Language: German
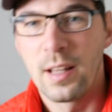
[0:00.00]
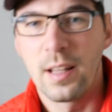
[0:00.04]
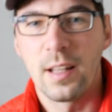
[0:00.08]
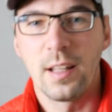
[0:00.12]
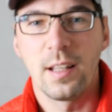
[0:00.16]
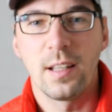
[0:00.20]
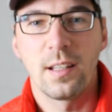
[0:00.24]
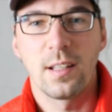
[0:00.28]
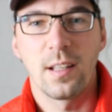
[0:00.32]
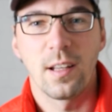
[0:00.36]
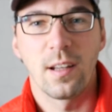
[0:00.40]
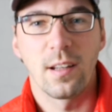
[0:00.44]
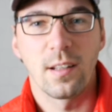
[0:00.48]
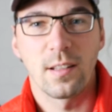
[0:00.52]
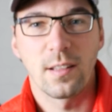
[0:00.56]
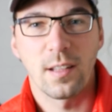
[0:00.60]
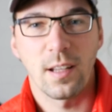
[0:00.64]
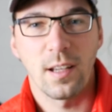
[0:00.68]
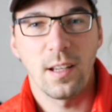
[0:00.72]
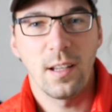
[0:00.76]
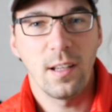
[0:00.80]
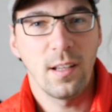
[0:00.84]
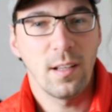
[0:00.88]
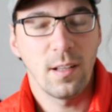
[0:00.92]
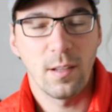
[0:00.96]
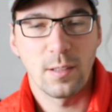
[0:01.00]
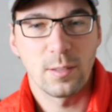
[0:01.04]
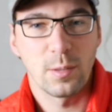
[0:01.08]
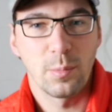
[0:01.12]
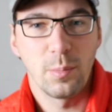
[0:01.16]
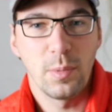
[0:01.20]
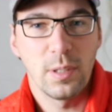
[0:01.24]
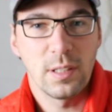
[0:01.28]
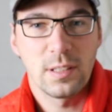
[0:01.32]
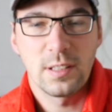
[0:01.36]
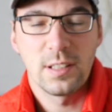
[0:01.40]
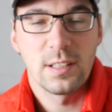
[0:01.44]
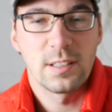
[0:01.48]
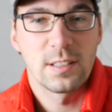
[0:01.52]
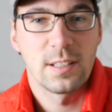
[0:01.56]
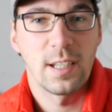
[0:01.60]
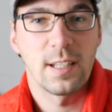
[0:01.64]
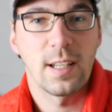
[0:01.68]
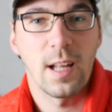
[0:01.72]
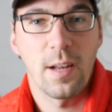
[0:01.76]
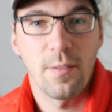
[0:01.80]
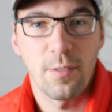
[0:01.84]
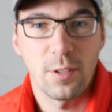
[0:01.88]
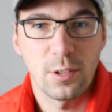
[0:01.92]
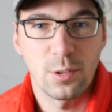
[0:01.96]
Ich äh, drehe, also mir ist die
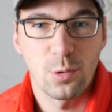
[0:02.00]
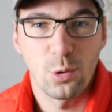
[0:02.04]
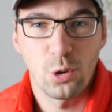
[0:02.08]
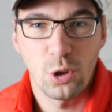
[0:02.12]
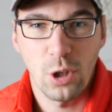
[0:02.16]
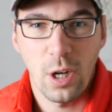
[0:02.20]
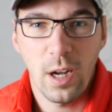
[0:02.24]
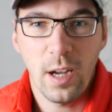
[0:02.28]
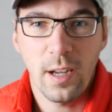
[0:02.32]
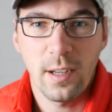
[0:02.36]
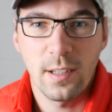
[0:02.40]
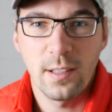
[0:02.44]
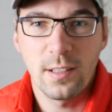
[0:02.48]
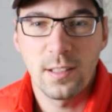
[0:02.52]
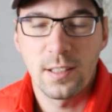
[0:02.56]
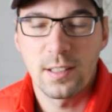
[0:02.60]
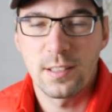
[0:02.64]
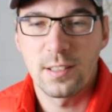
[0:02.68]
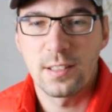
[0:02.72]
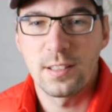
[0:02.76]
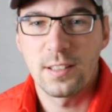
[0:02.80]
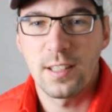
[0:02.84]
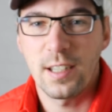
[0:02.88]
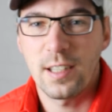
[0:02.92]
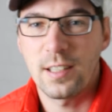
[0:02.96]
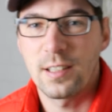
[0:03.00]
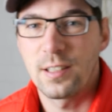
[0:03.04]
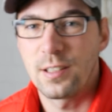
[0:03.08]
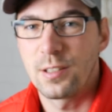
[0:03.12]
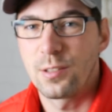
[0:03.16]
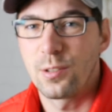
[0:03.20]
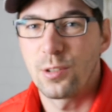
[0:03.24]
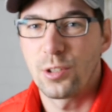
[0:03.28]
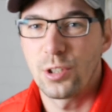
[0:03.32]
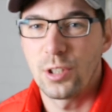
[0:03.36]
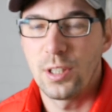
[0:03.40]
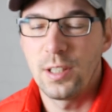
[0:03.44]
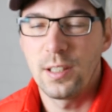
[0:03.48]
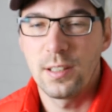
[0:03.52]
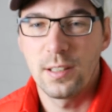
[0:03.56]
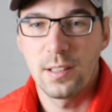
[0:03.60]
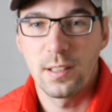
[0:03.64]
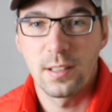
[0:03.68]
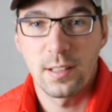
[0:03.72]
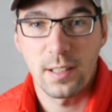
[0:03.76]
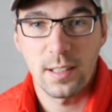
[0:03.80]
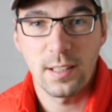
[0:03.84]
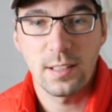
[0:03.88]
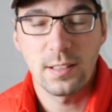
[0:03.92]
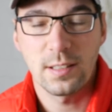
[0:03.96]
Zeit einfach zu schade, deswegen dachte ich so schnell,
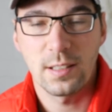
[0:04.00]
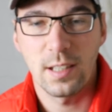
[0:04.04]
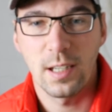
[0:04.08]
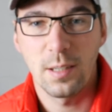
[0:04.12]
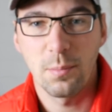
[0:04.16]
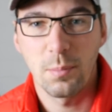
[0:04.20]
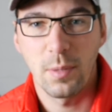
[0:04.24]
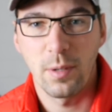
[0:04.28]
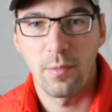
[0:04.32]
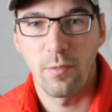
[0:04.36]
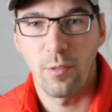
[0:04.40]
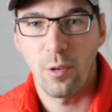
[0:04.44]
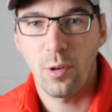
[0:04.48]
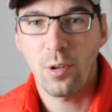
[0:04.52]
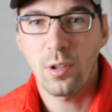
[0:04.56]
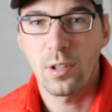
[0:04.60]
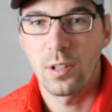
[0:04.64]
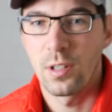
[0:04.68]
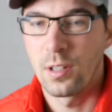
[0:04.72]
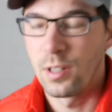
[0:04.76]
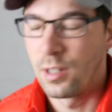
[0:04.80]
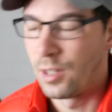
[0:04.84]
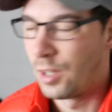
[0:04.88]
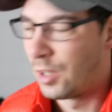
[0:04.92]
drehst du halt mal einen Vlog